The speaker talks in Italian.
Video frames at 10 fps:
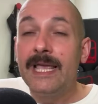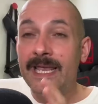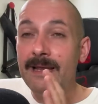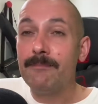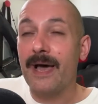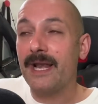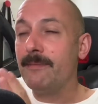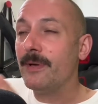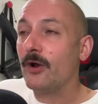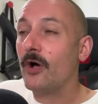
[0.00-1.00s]
Il Barley
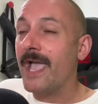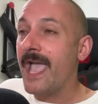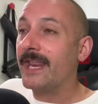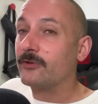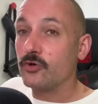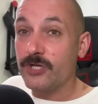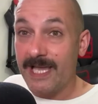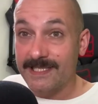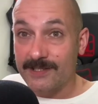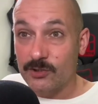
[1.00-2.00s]
però è
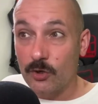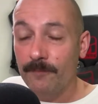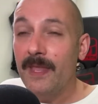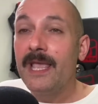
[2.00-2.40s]
retrocesso